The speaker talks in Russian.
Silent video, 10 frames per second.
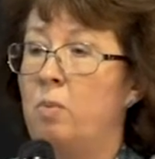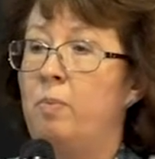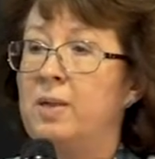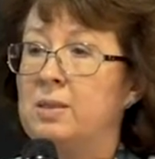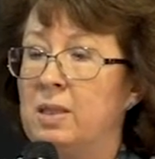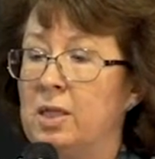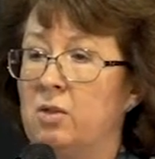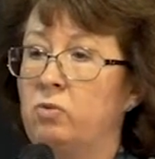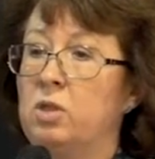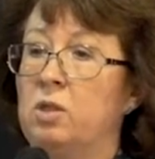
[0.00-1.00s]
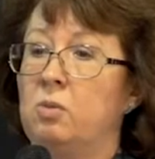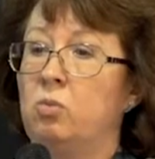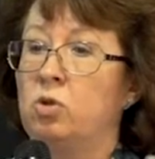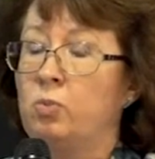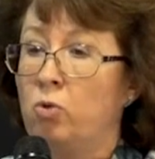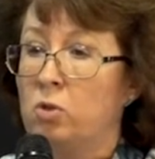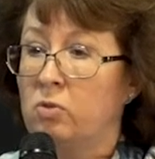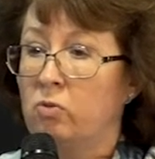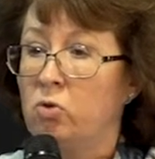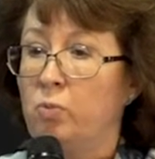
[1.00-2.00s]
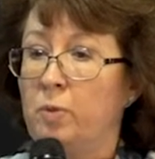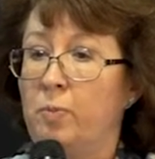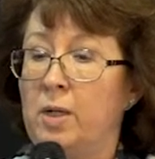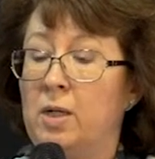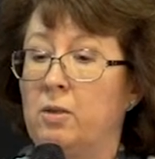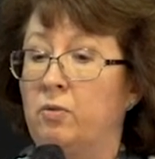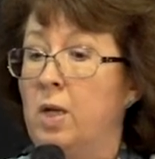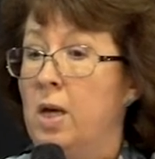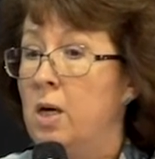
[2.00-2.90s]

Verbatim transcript: последовательному использованию препаратов,